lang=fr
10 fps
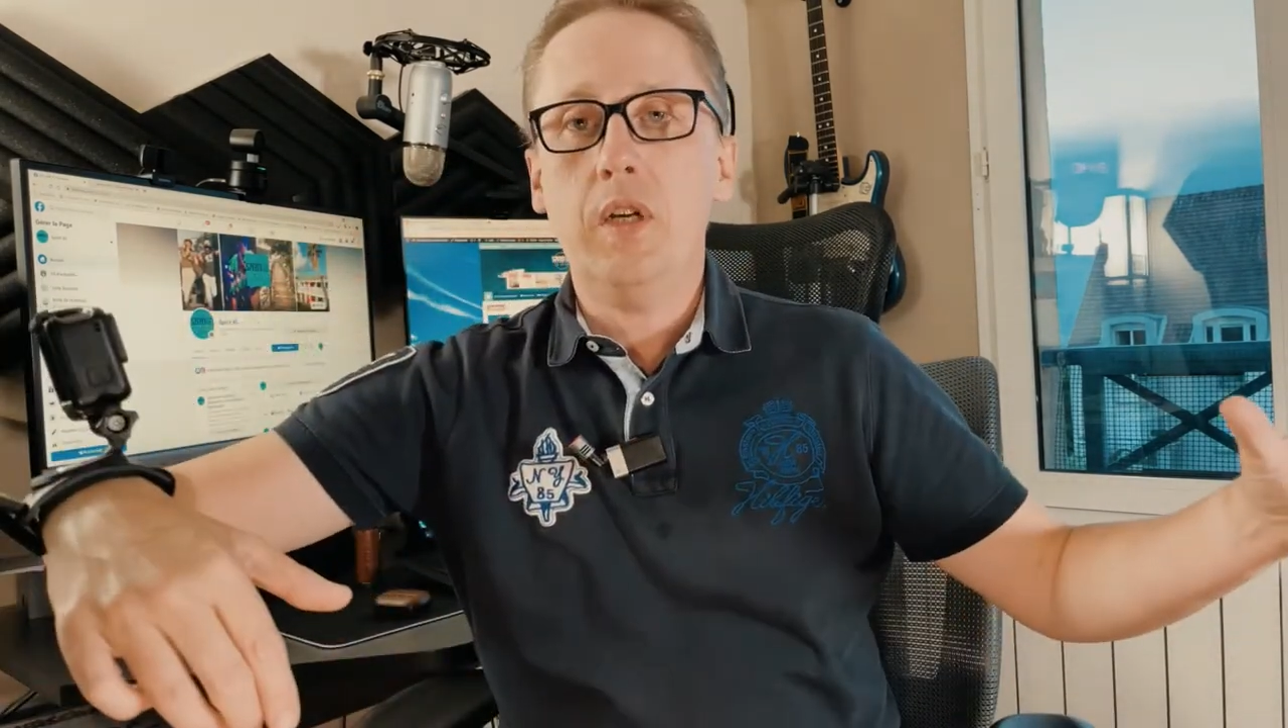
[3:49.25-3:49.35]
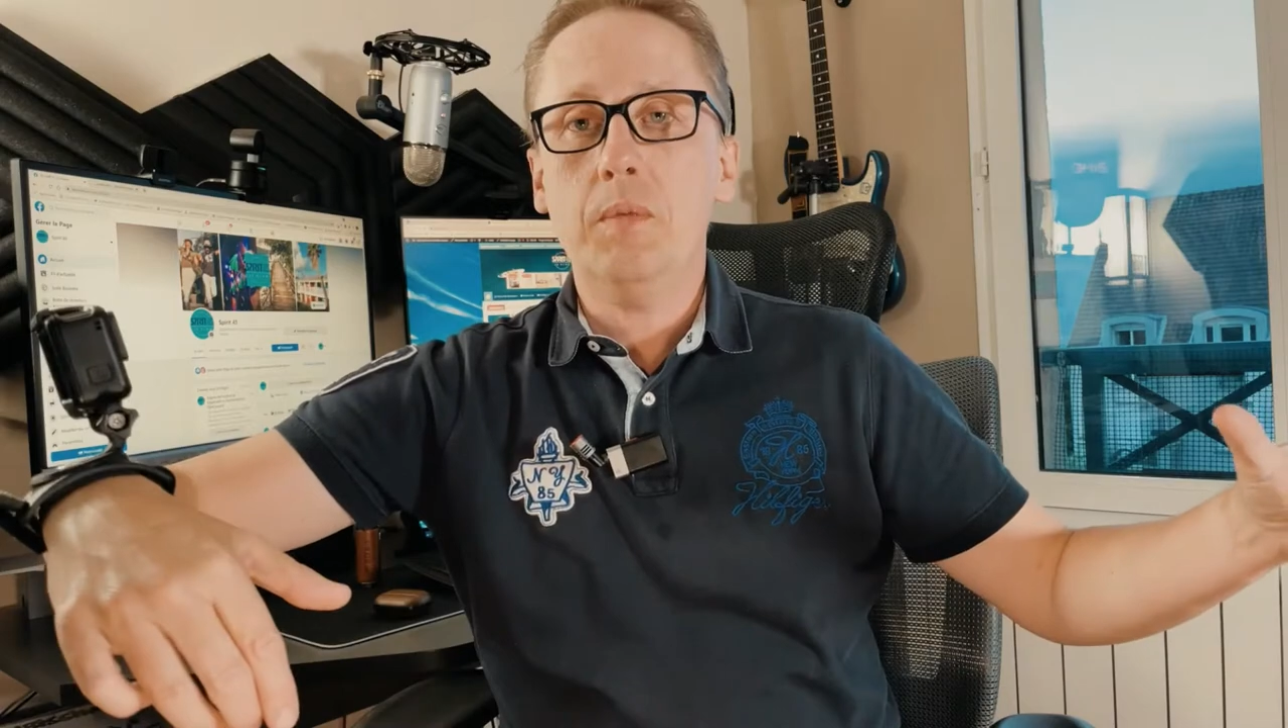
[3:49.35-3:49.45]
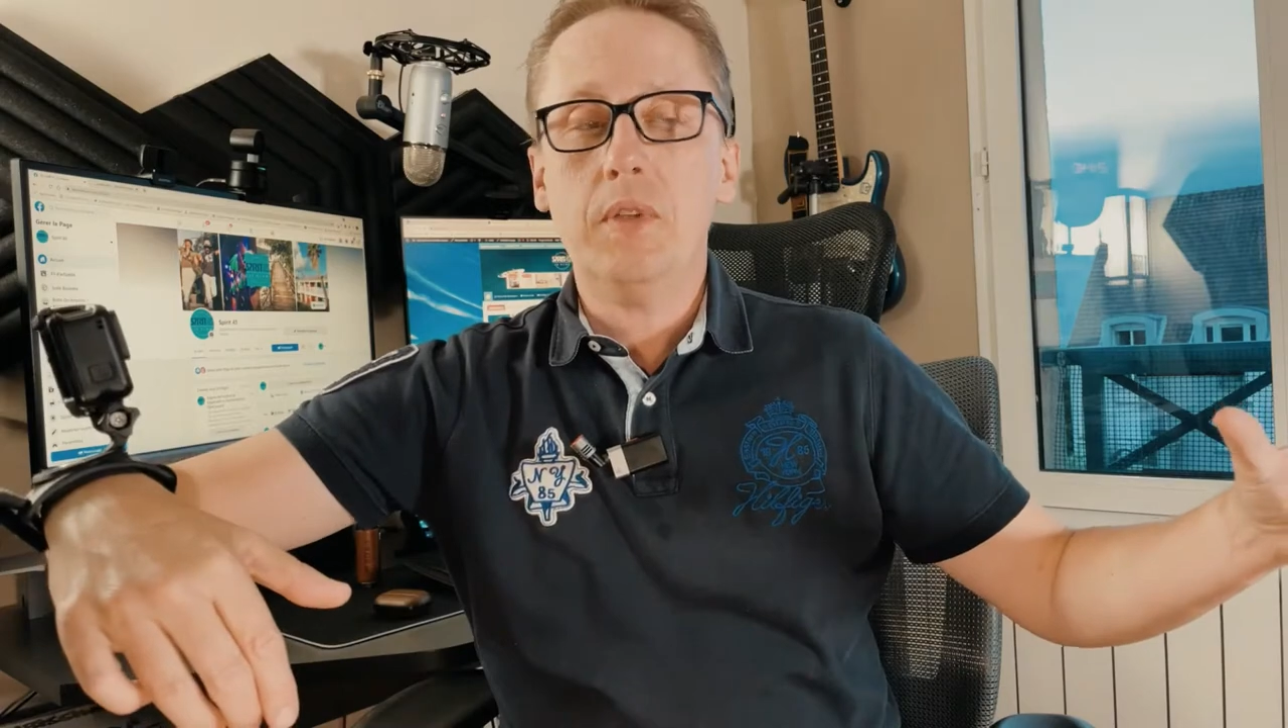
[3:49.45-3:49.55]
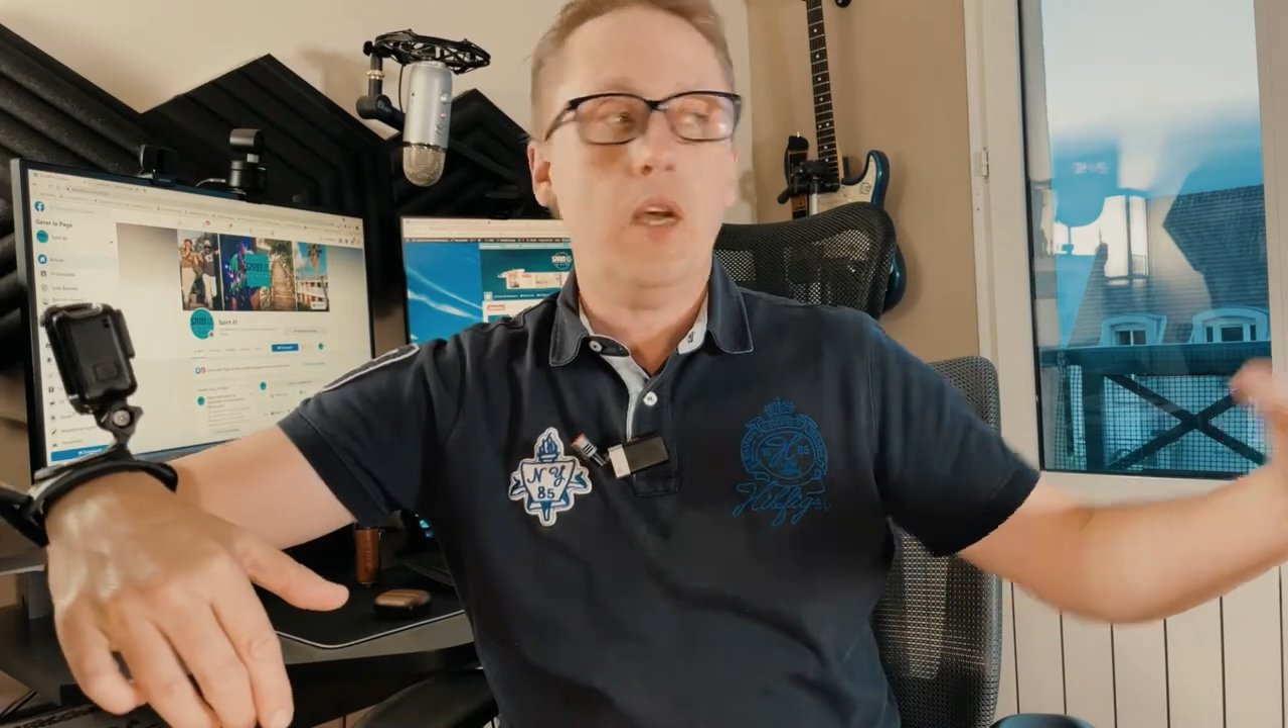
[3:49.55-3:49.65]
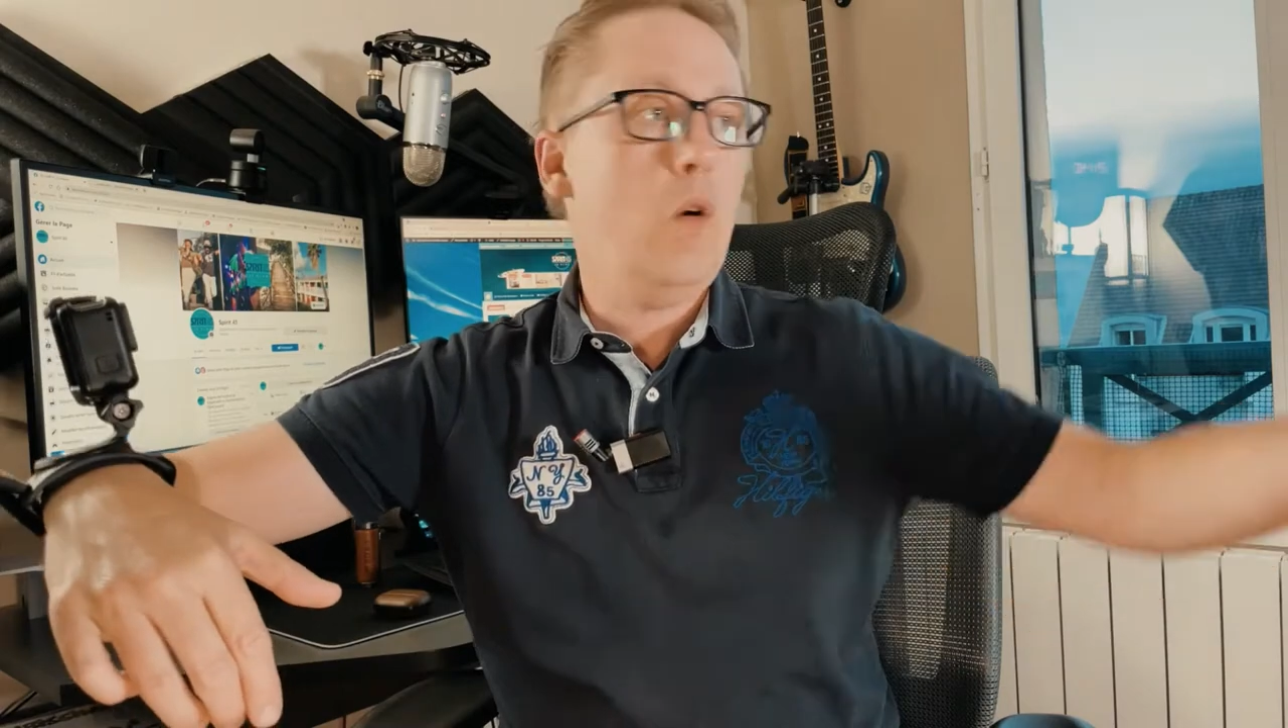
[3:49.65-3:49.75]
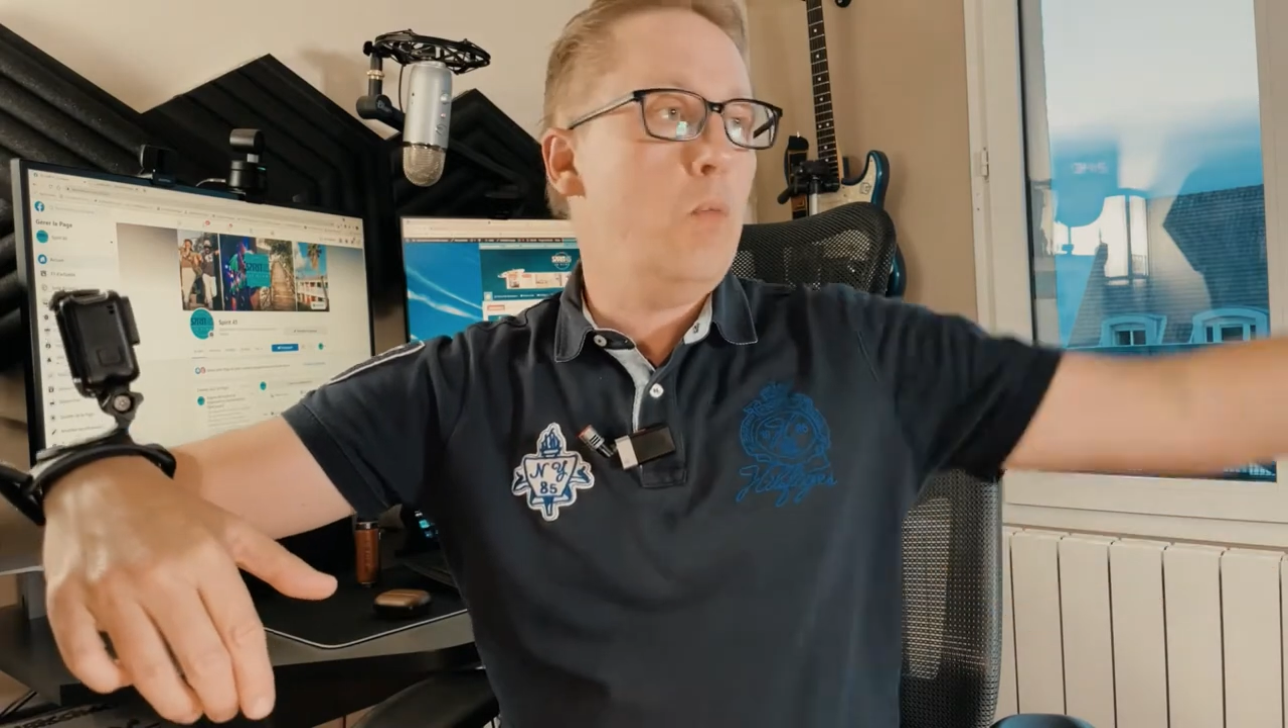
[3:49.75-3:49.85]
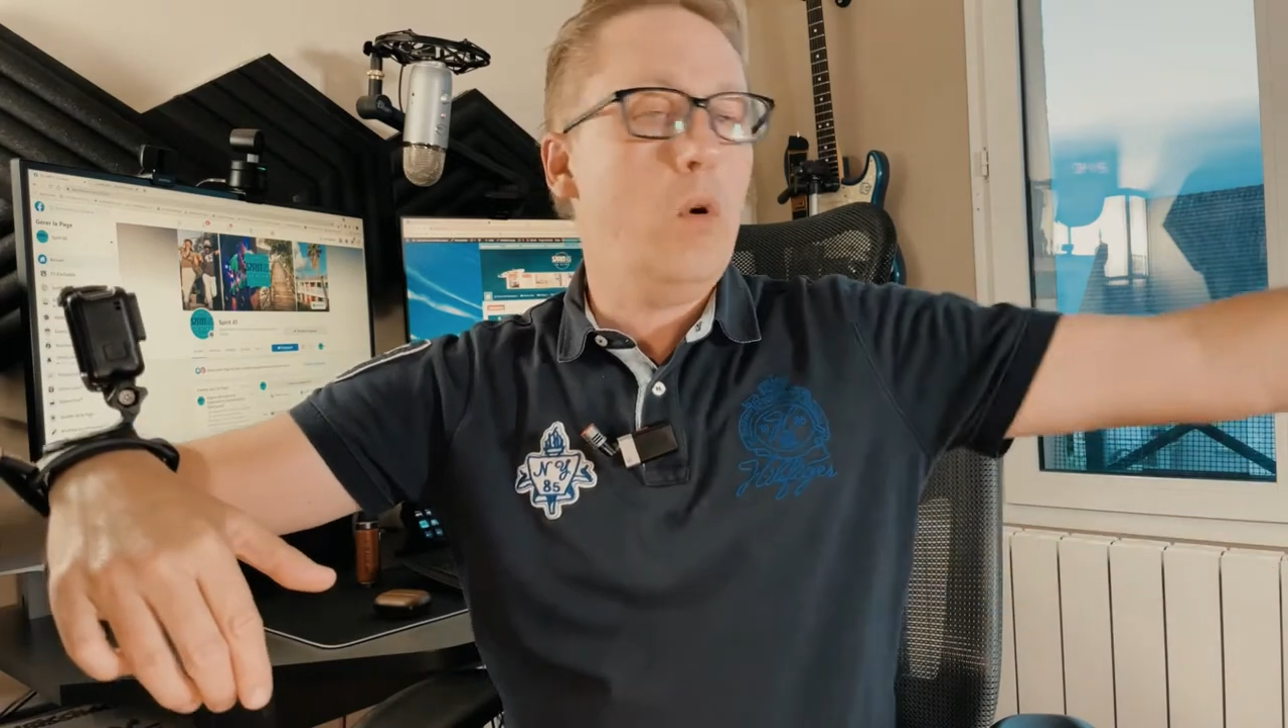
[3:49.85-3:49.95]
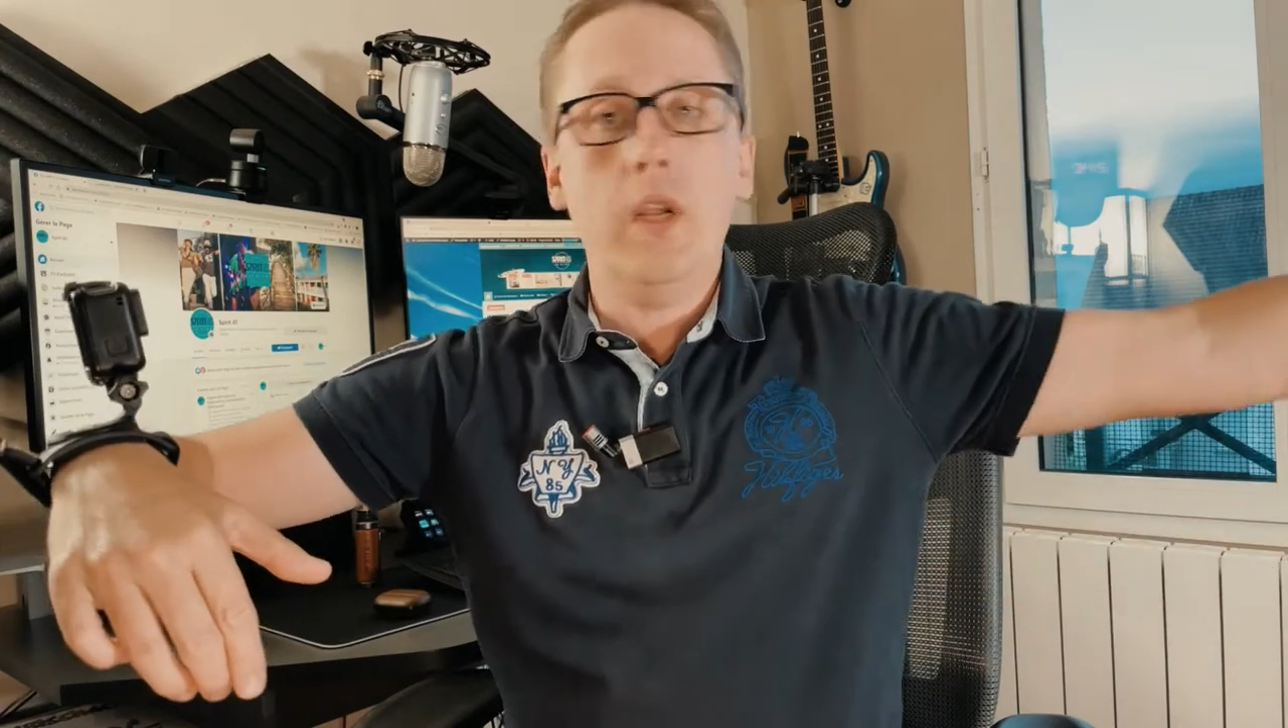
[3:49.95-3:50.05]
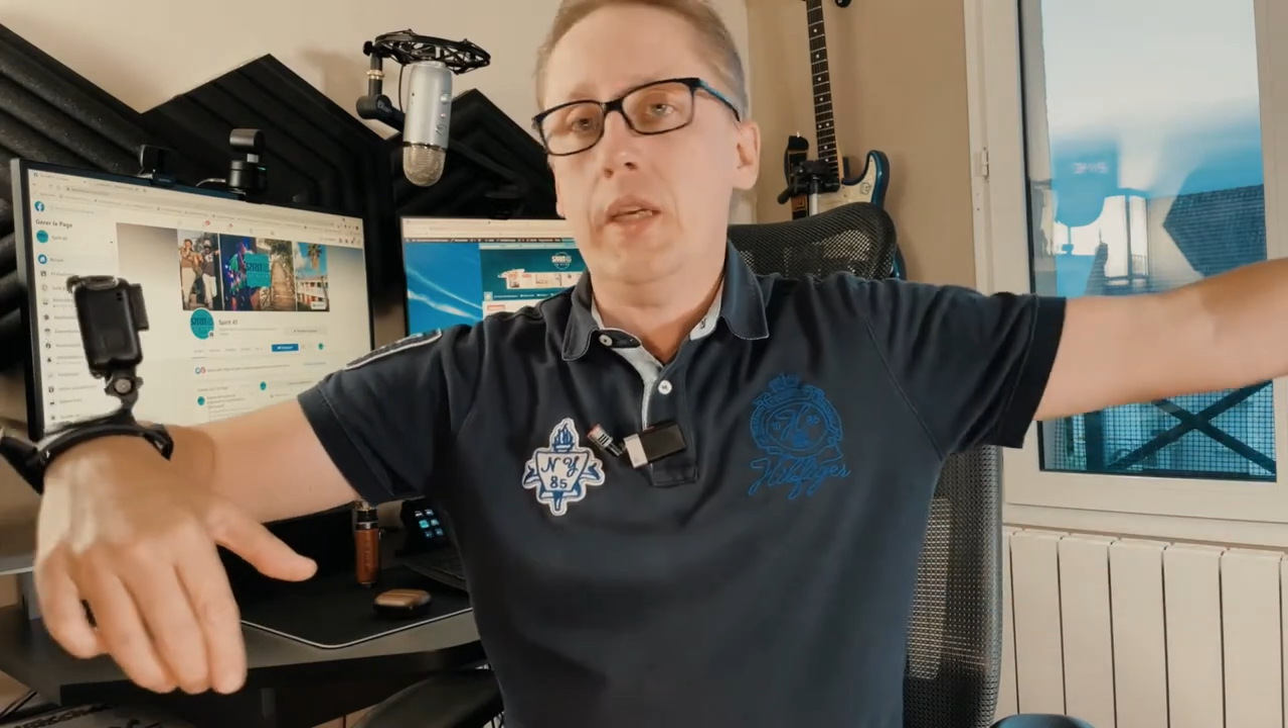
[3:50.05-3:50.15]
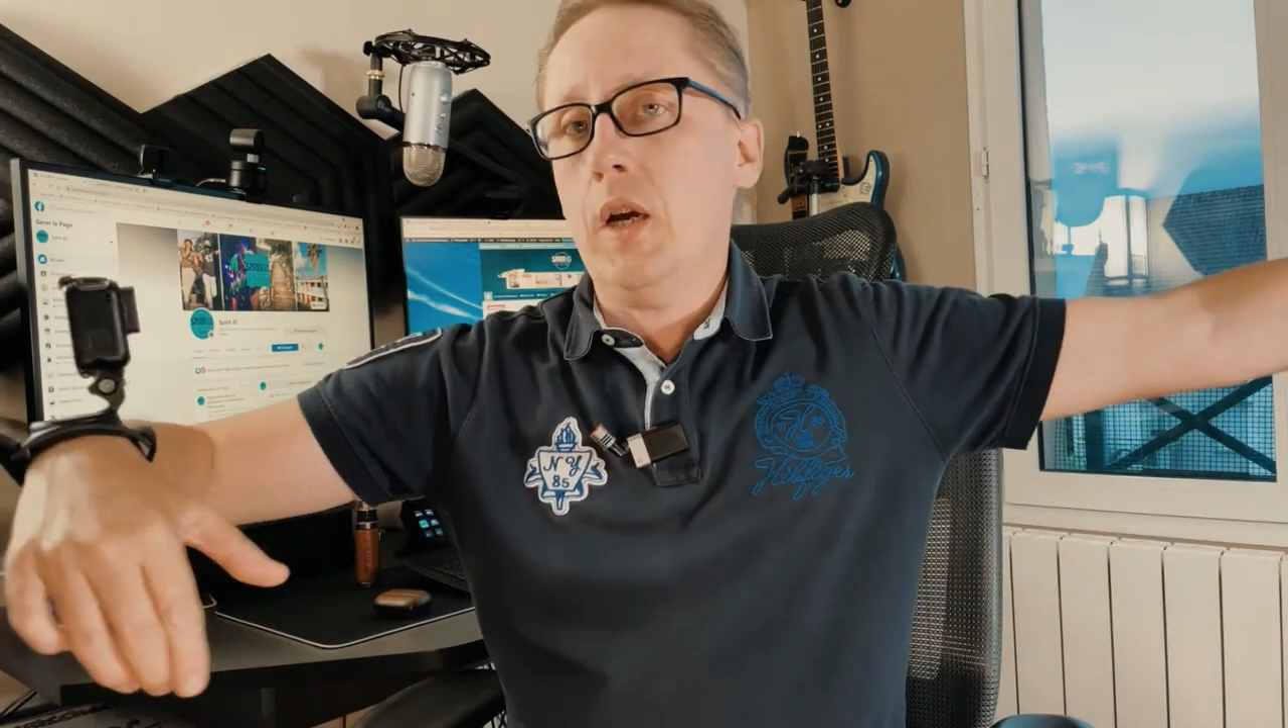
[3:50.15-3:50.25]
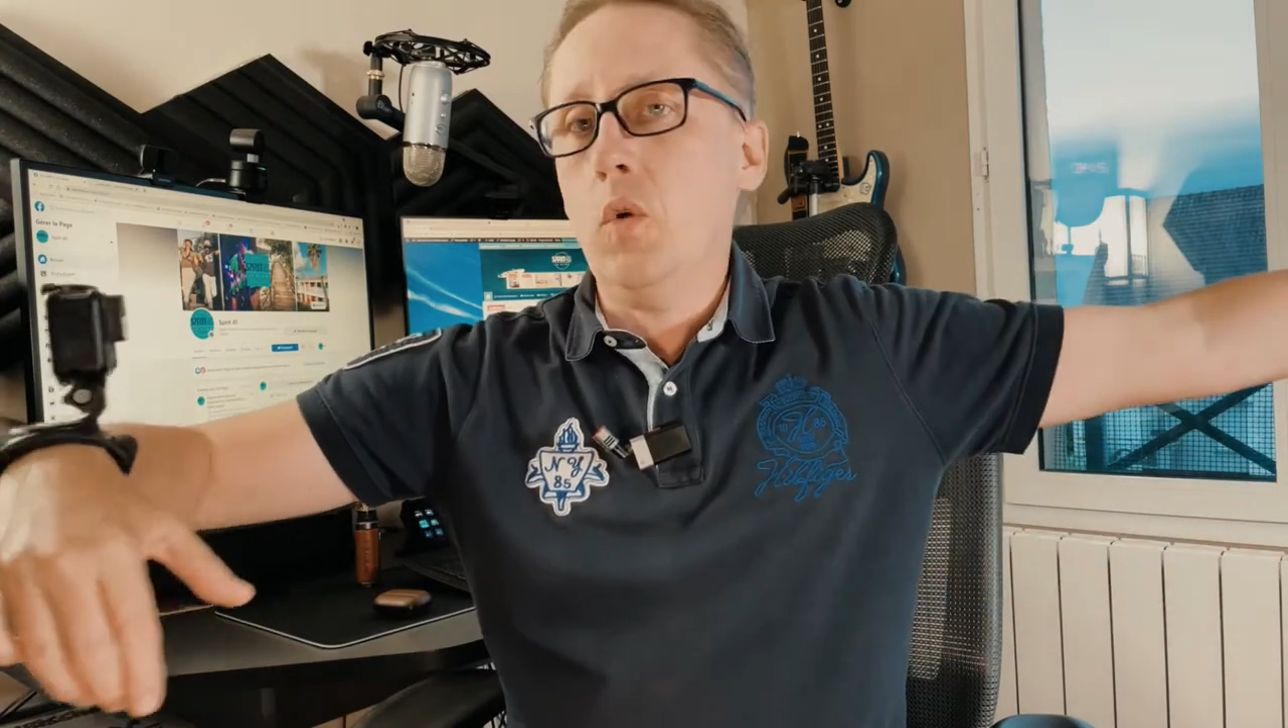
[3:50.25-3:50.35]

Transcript: comme ça ou prendre avec un